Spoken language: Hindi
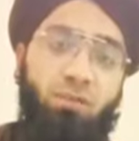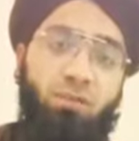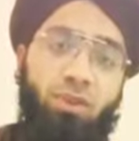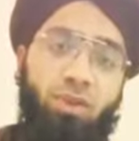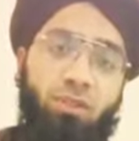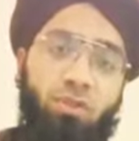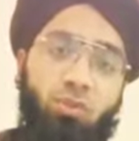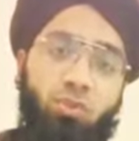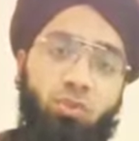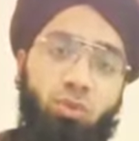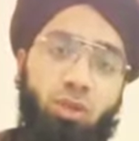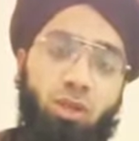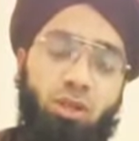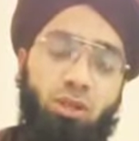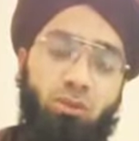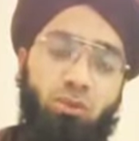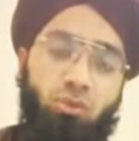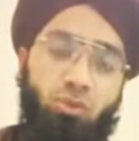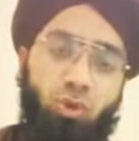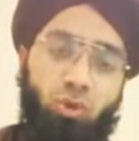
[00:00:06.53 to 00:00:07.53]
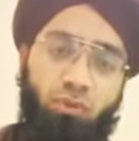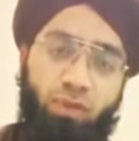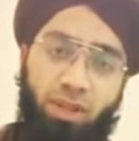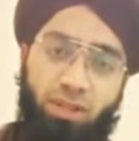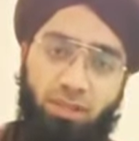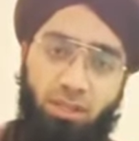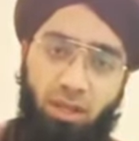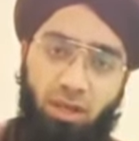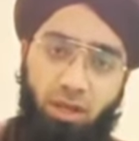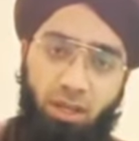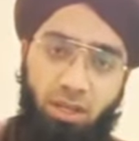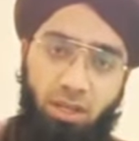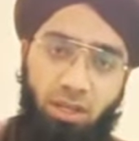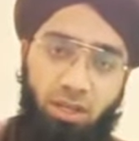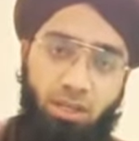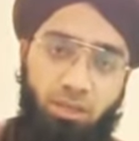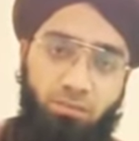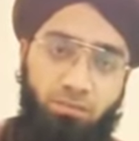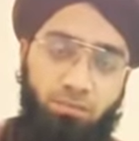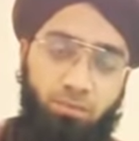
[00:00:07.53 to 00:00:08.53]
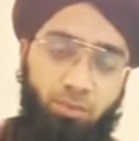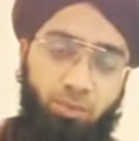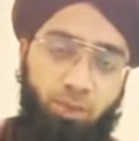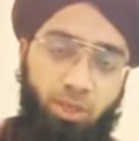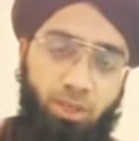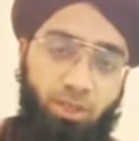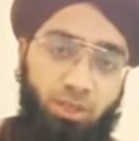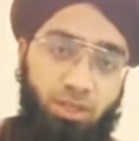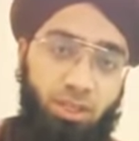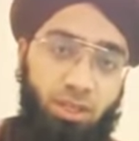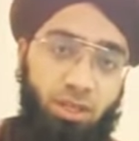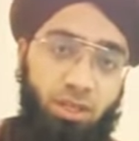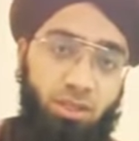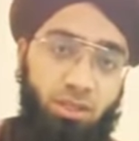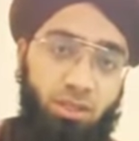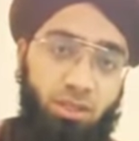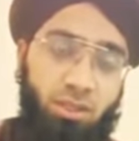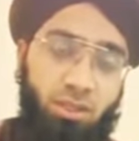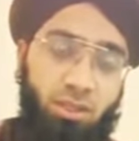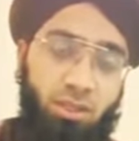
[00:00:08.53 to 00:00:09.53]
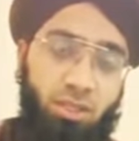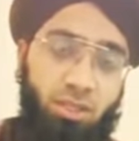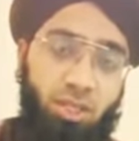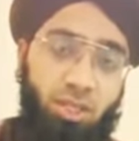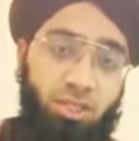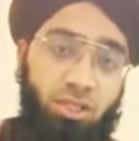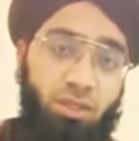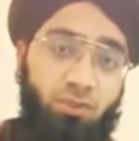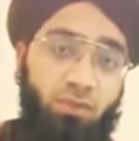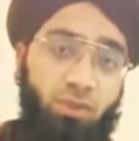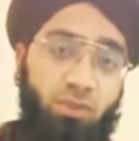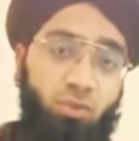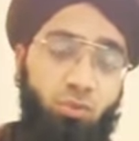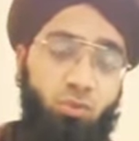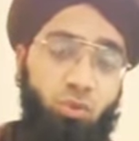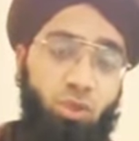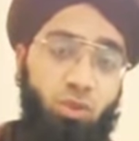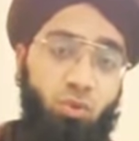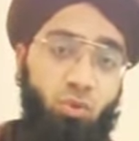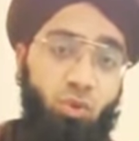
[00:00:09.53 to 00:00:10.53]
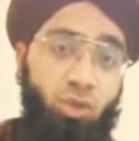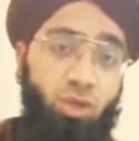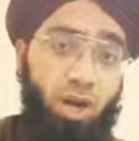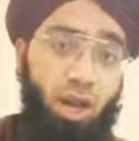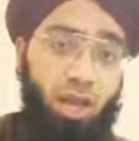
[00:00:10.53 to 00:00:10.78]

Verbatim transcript: तरफ़ा सुनकर कोई फ़ैसला ना करें इसी तरह यक तरफ़ा सुनकर कोई